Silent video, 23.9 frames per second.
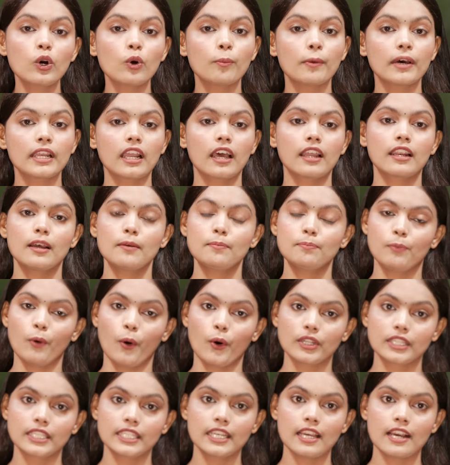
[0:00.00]
को बनाना
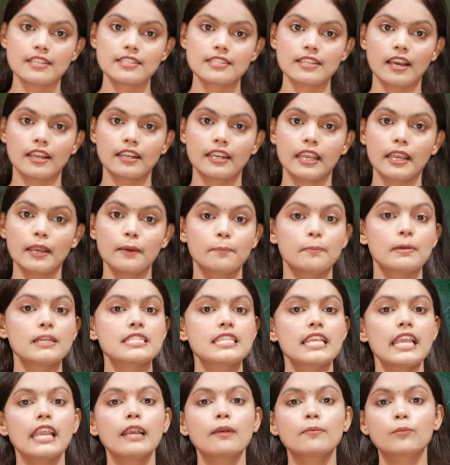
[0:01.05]
बहुत ही आसान है
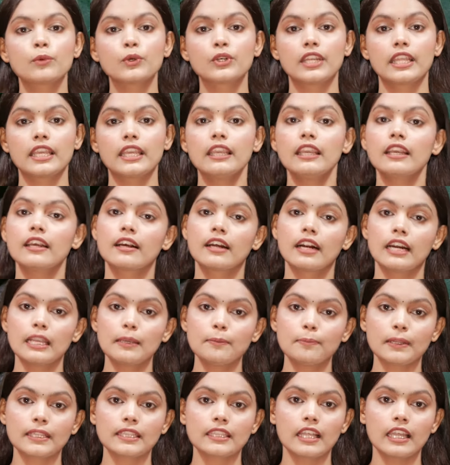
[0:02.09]
बस एक मुट्ठी कड़ी
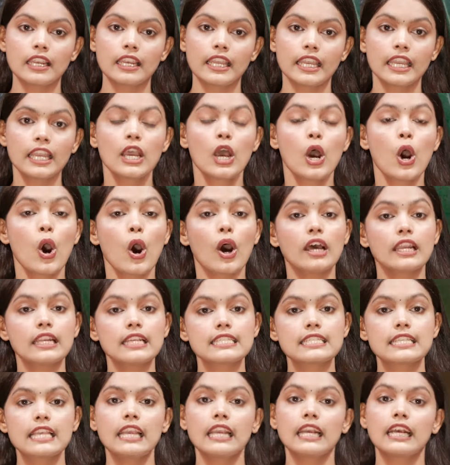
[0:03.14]
पत्ता लें और
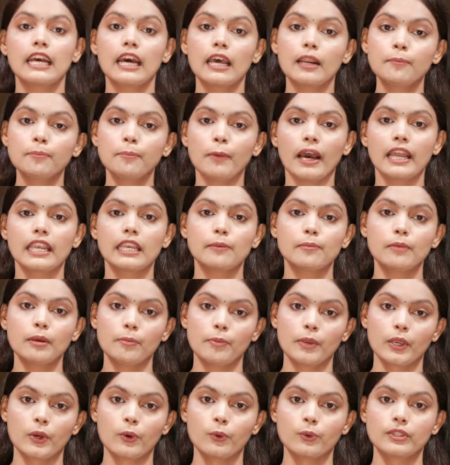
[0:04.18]
इसे गर्म पानी में
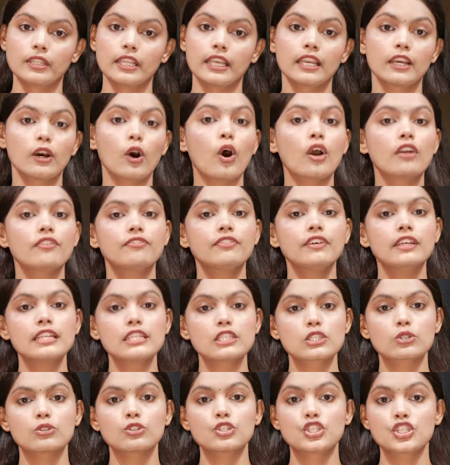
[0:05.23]
भिगो दें और फिर
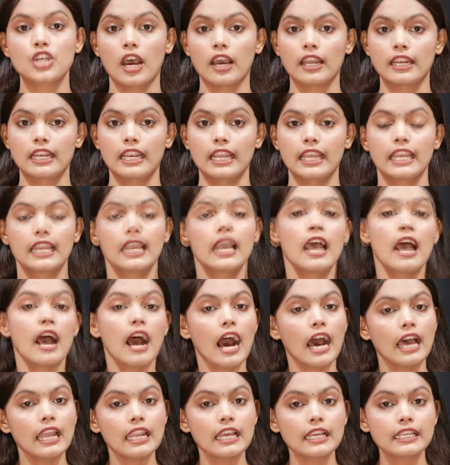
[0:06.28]
इसको छान लें
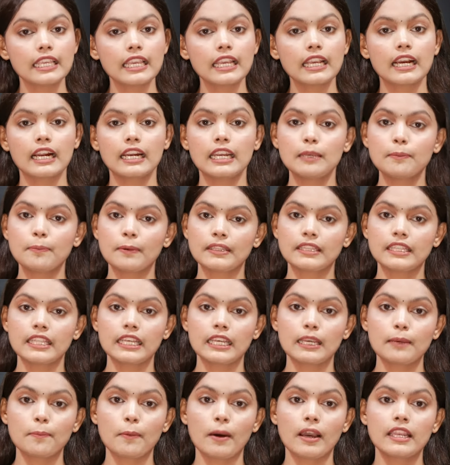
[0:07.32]
हालांकि कड़ी पत्ते
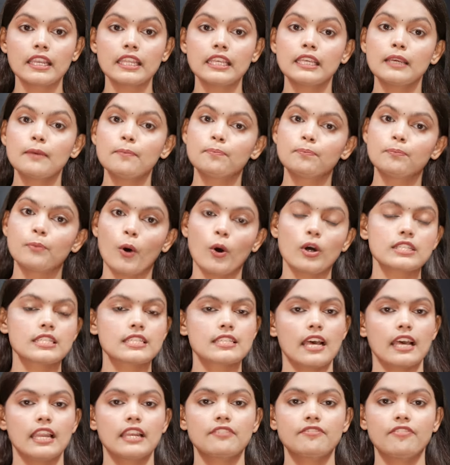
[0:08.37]
के पानी के बहुत
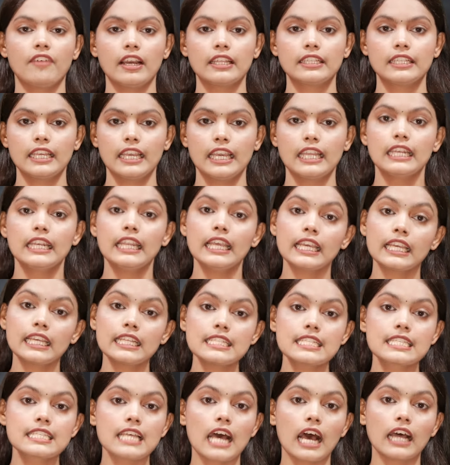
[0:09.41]
सारे फायदे हैं
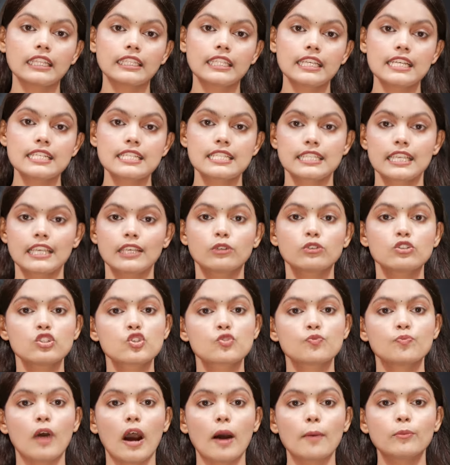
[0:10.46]
लेकिन साथ ही इसके
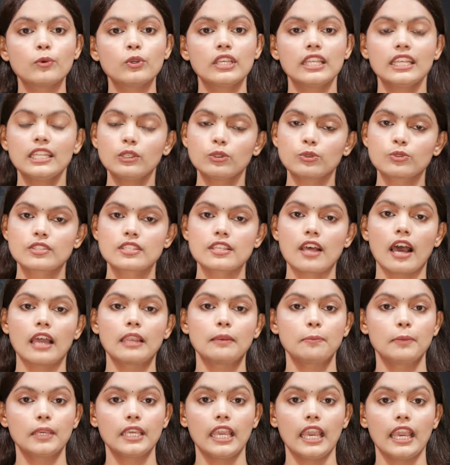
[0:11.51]
कुछ मामूली
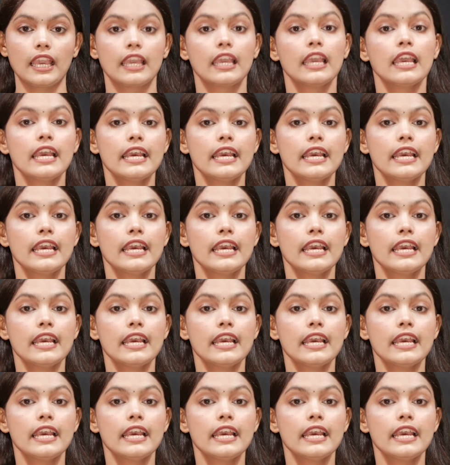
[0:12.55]
नुकसान भी हैं